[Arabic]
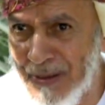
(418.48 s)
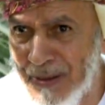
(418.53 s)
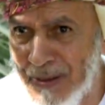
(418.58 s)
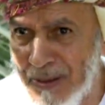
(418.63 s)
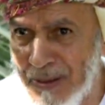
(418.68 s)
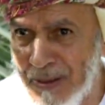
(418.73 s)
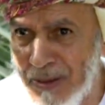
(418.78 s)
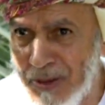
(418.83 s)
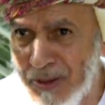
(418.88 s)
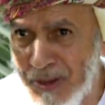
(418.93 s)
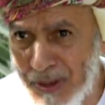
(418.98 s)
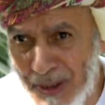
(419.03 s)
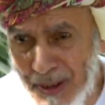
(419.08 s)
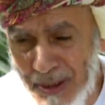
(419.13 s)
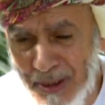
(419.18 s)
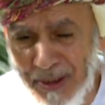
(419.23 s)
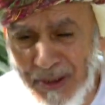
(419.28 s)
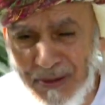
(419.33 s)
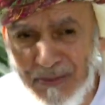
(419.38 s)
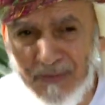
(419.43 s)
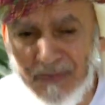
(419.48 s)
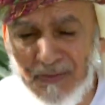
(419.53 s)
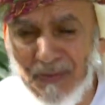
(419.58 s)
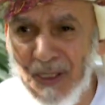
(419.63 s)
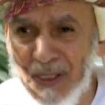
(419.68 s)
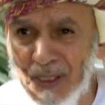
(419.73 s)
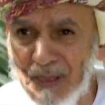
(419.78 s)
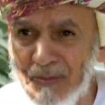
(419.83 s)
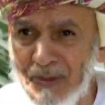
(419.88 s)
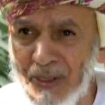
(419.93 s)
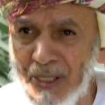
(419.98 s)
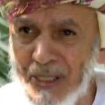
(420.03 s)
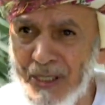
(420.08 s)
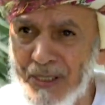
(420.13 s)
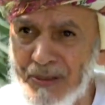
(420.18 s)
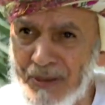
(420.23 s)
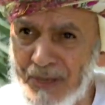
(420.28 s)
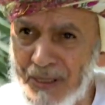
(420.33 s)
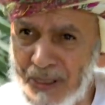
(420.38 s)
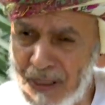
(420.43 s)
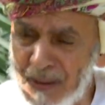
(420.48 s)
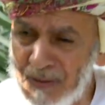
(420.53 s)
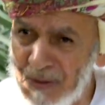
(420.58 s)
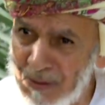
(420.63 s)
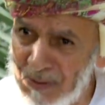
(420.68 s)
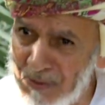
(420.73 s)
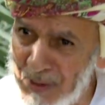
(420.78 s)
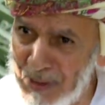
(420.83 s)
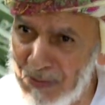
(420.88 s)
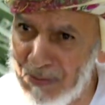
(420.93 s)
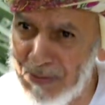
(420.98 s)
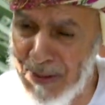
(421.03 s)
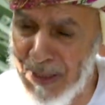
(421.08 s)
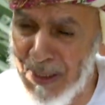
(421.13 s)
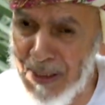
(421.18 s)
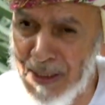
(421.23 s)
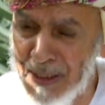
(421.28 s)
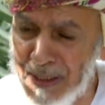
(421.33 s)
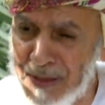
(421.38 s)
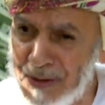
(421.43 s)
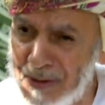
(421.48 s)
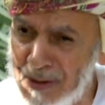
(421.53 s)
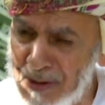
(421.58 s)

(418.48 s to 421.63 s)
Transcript: الشعير من البلاد والقمح من البلاد وكل